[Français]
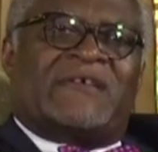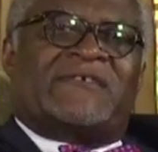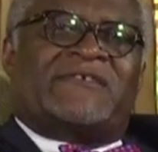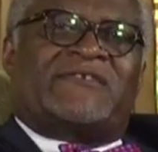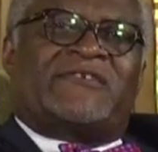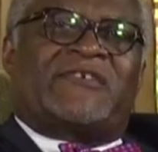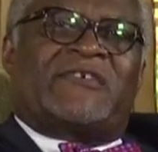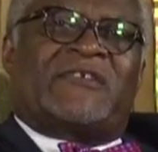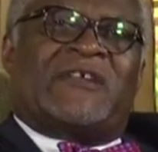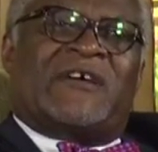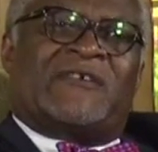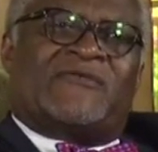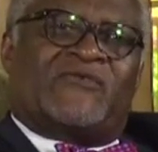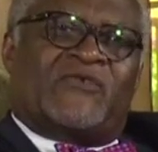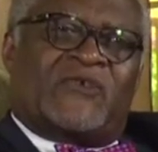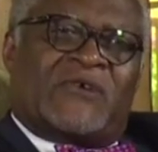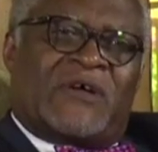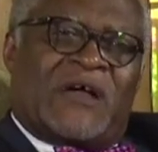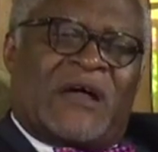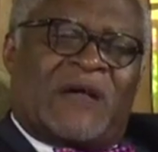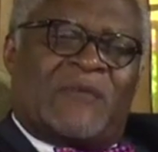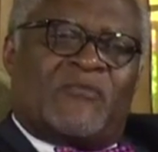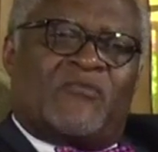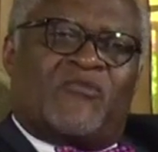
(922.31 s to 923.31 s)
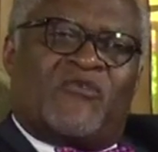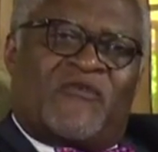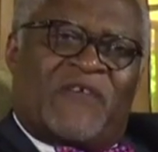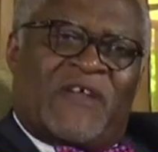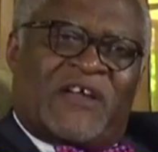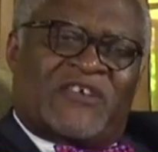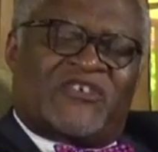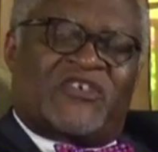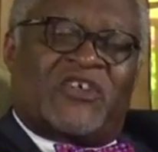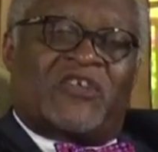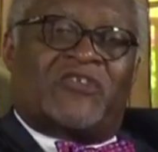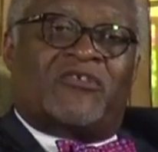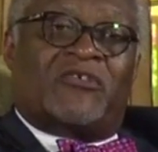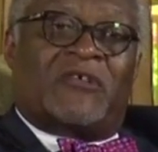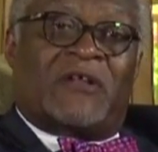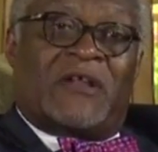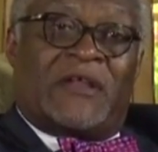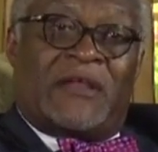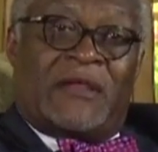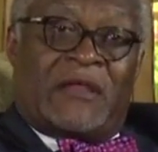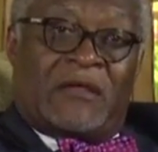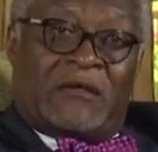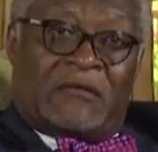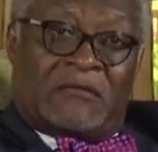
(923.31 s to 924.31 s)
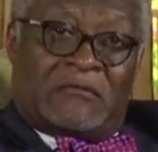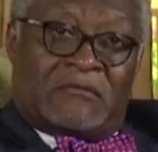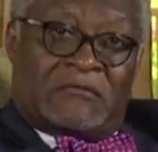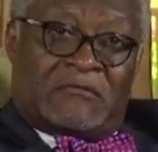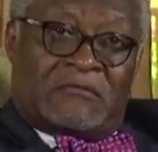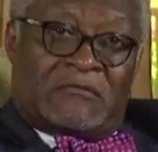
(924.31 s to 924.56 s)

Si un avocat bouffe l'argent d'un client,